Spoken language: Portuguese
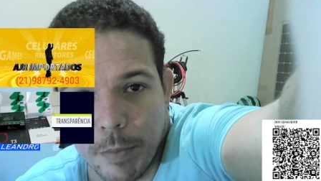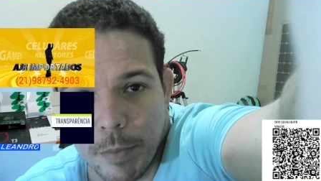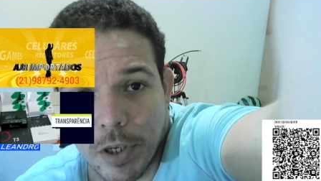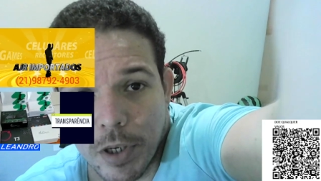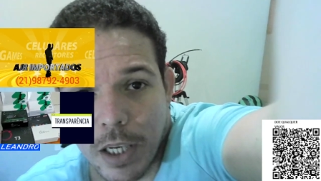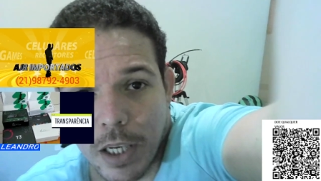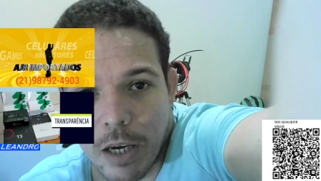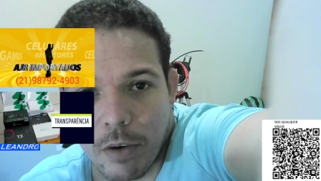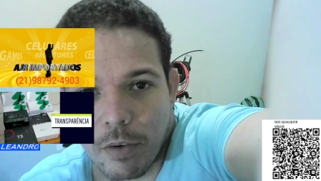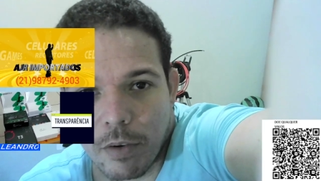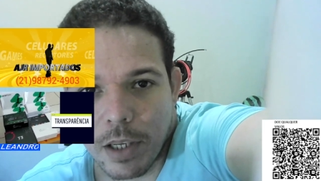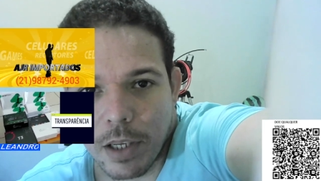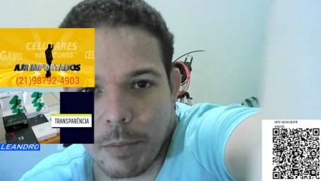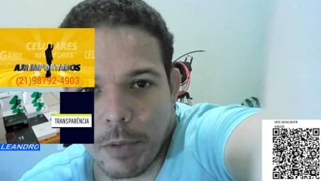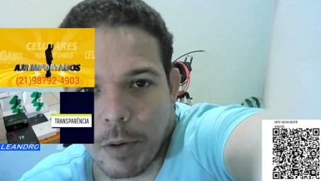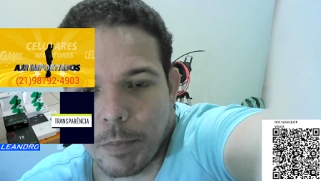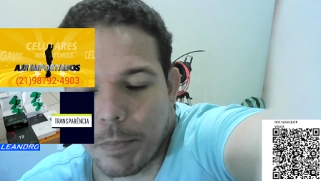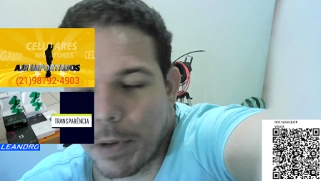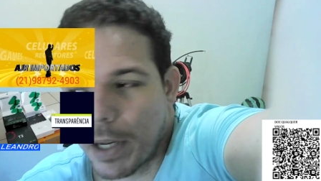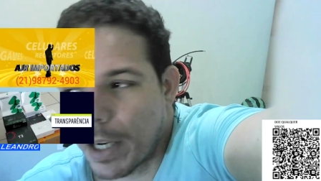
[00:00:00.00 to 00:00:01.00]
canal,
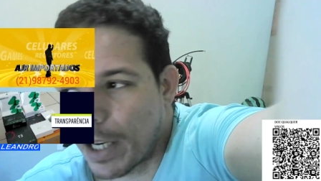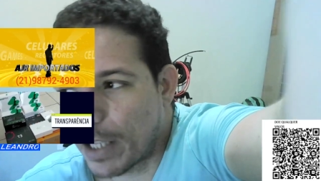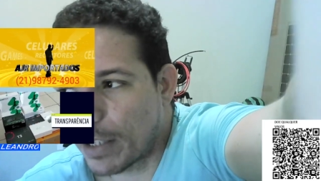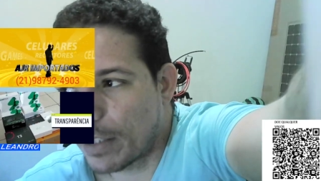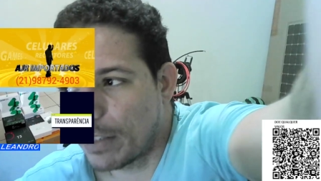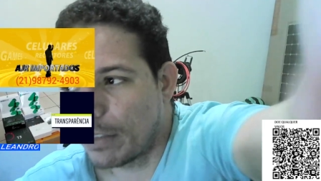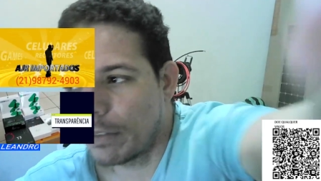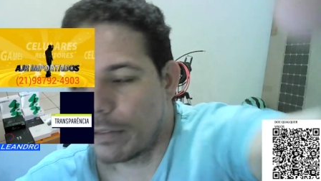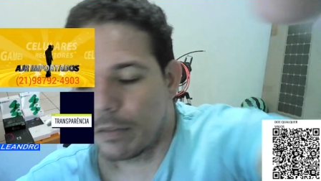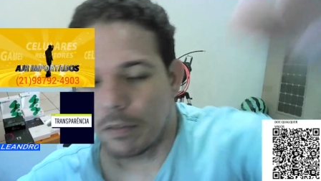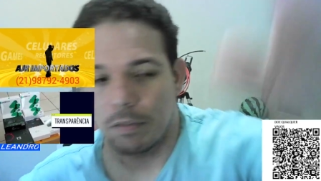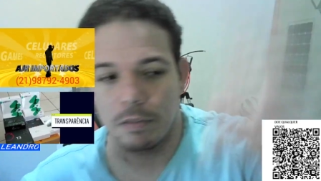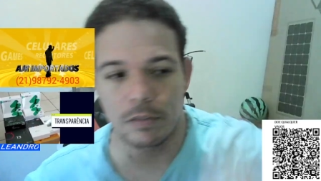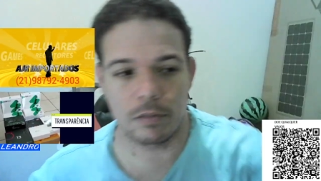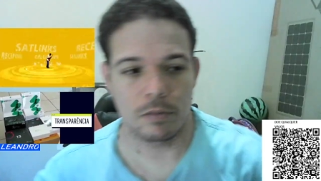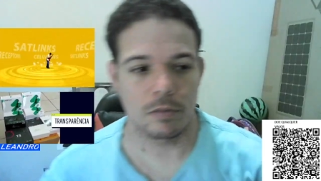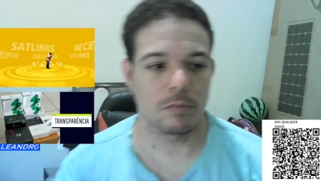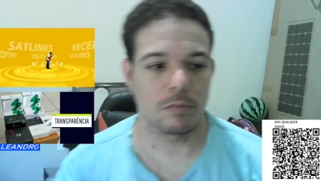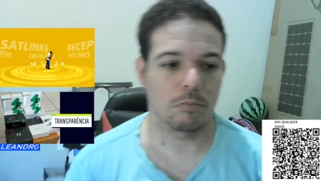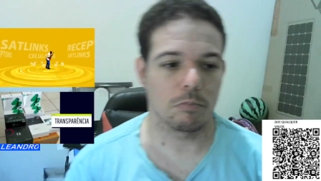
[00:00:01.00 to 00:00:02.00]
Animal Planet
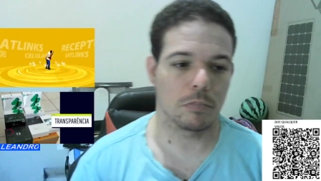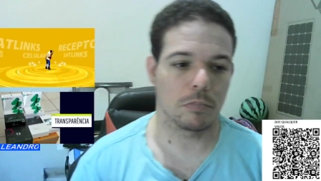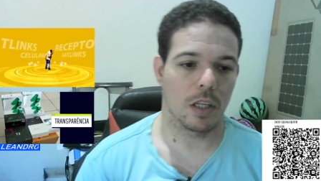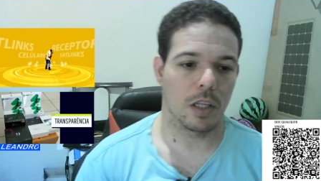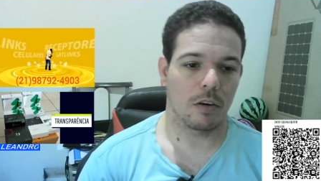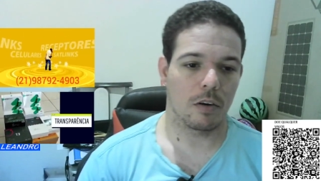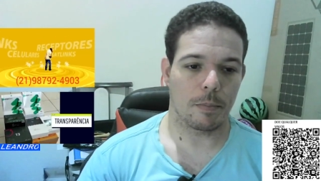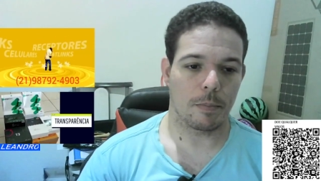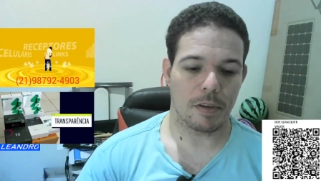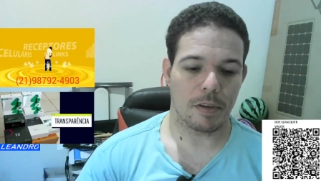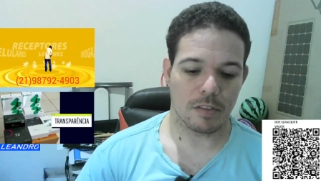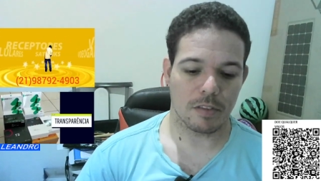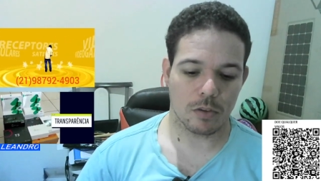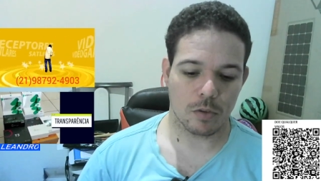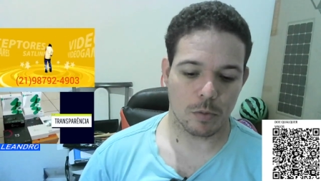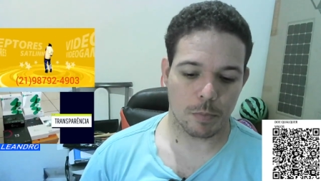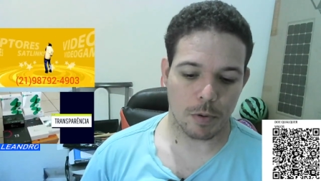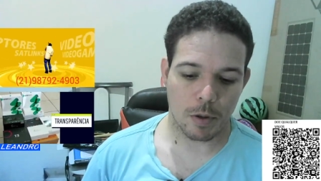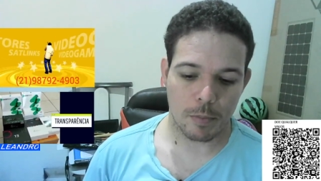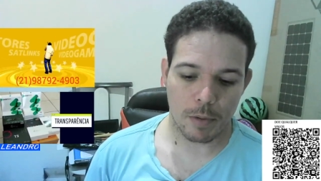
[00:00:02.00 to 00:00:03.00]
não
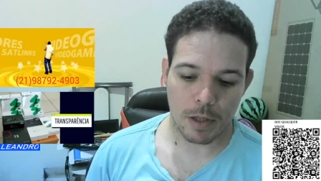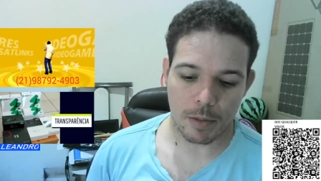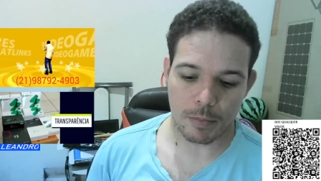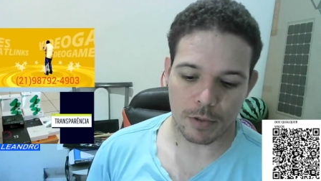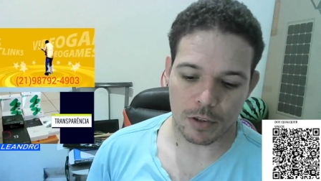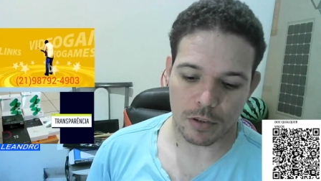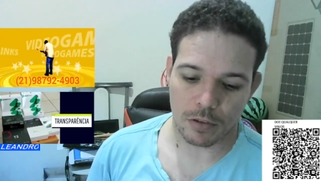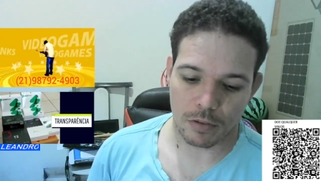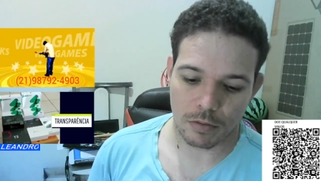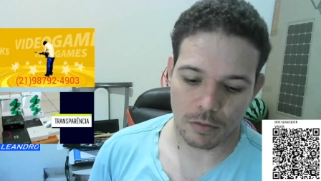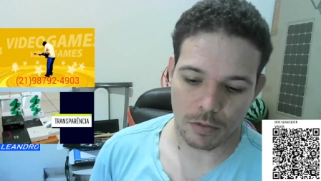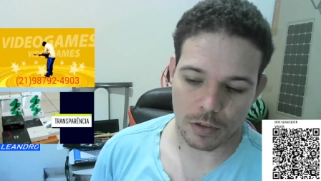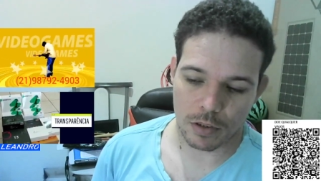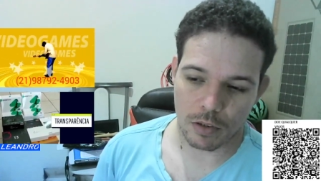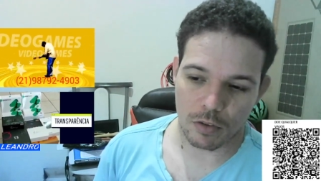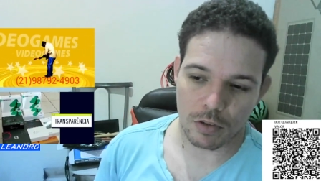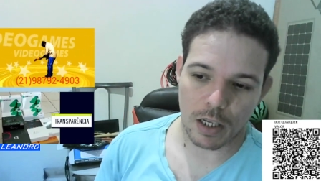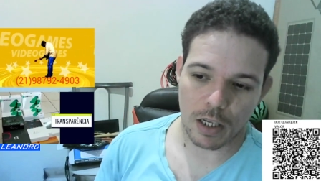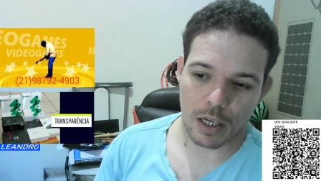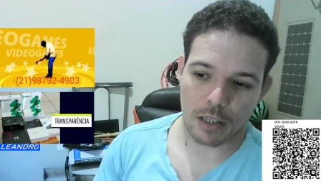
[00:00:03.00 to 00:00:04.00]
apresentou problemas.
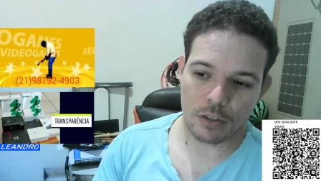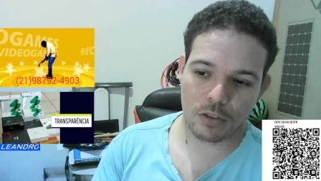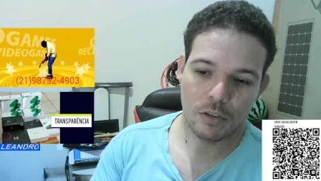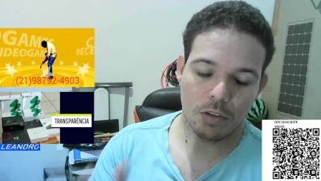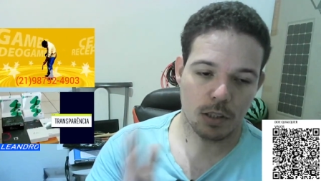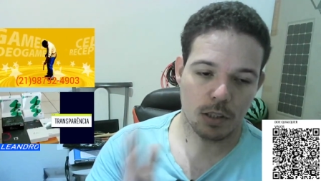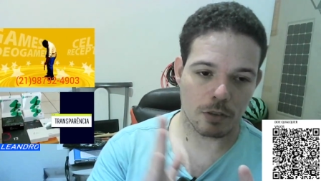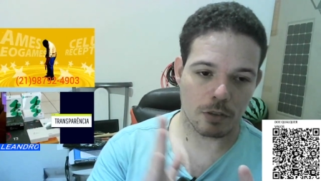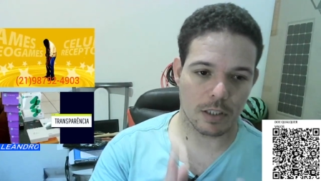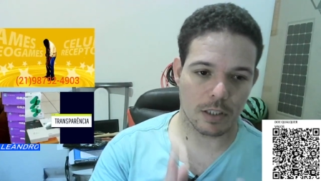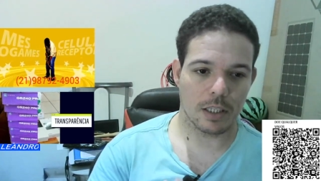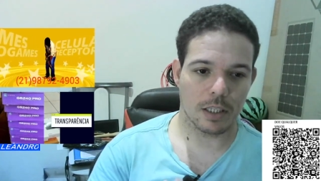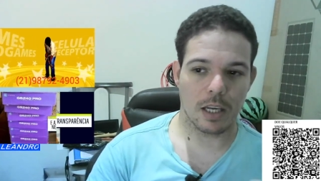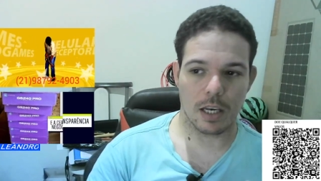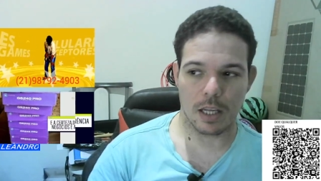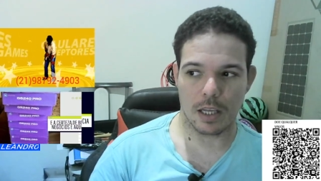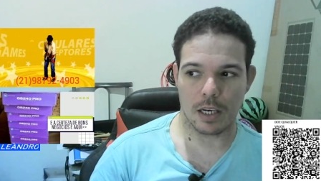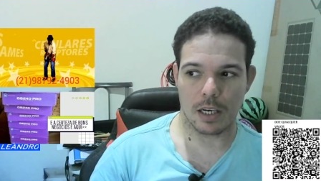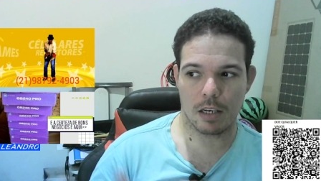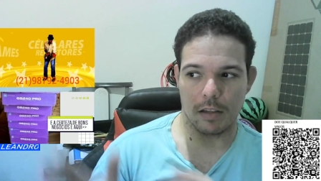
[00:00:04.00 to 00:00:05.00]
Então eu tava jogando aqui,
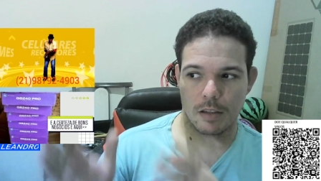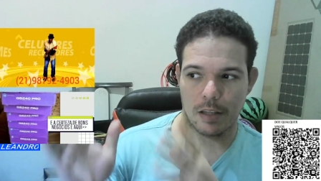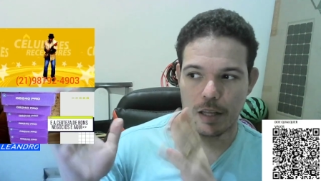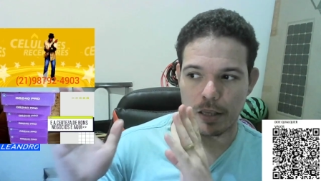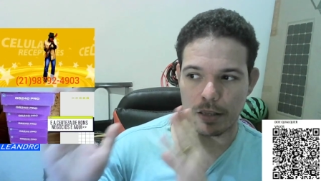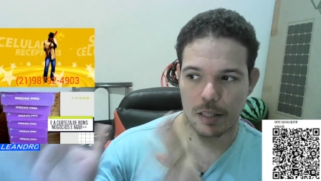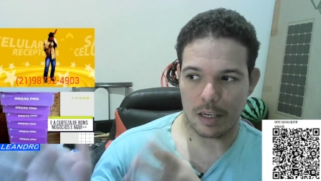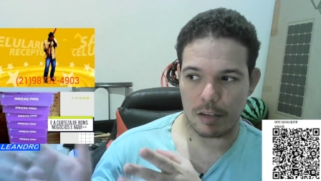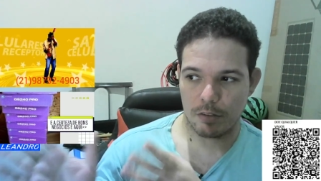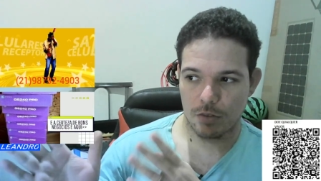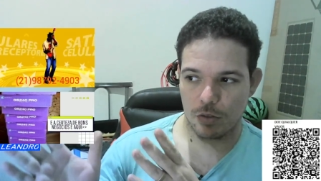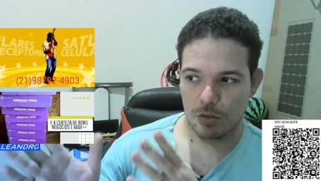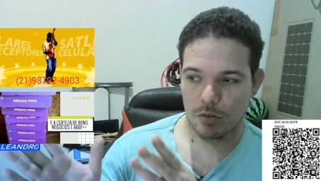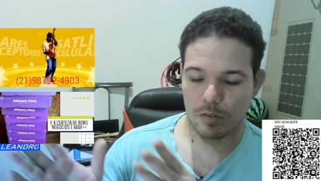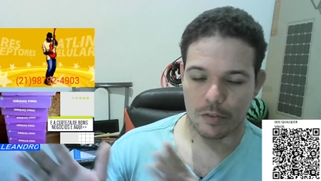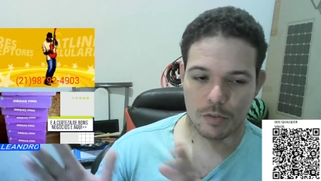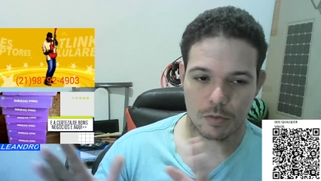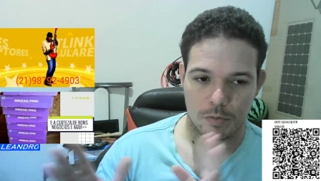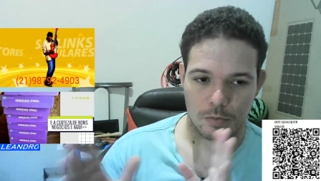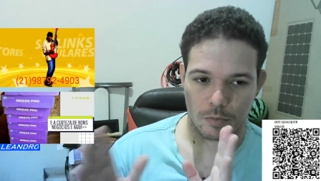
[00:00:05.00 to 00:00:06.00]
galera, ele, a televisão
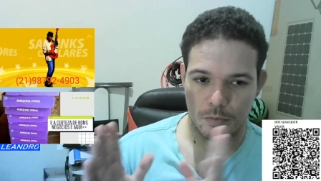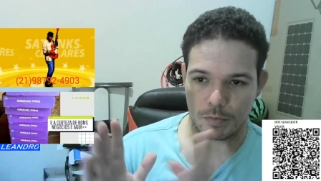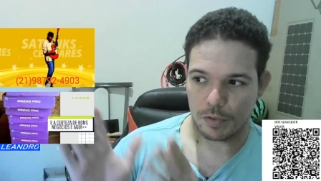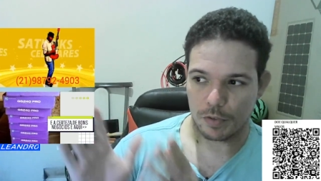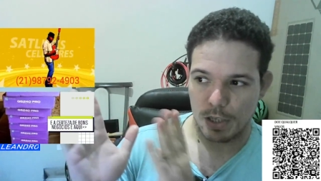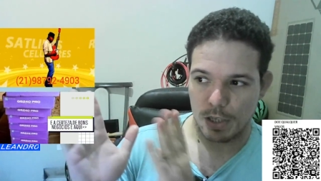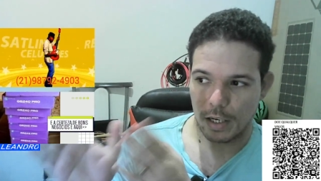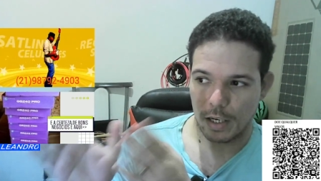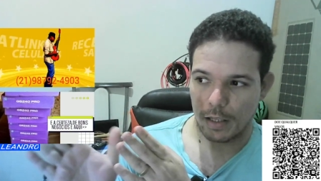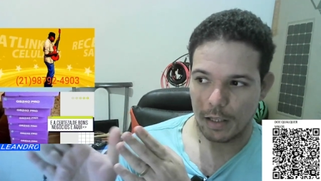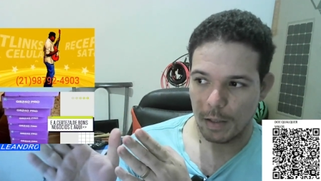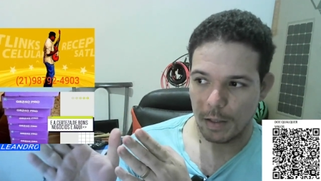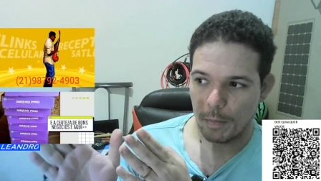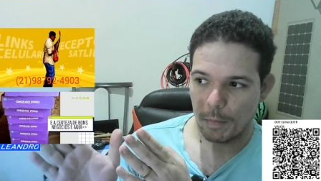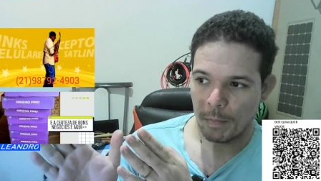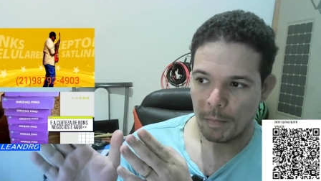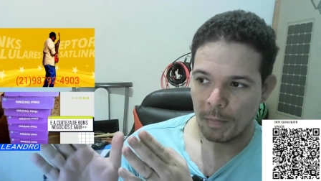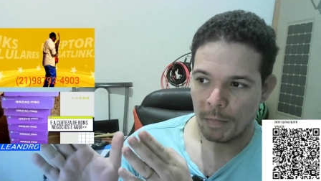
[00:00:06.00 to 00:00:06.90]
fica ali.